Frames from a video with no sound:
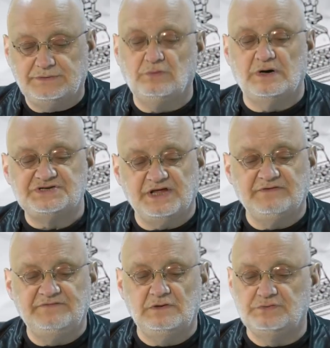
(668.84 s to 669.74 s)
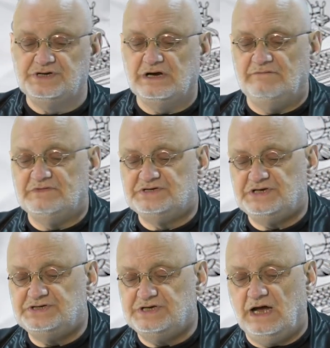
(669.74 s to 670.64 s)
tu aż tak wielu ciekawych
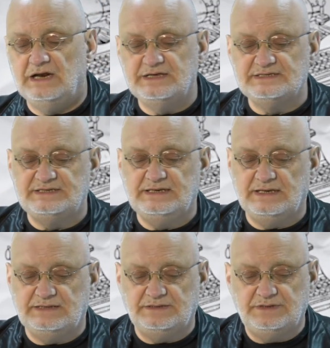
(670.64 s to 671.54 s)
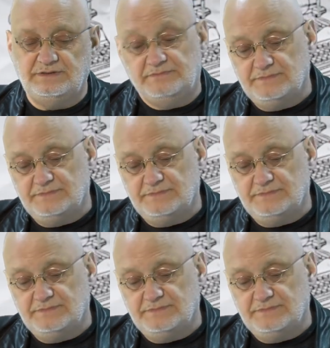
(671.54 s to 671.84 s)
rzeczy, ale jest jeden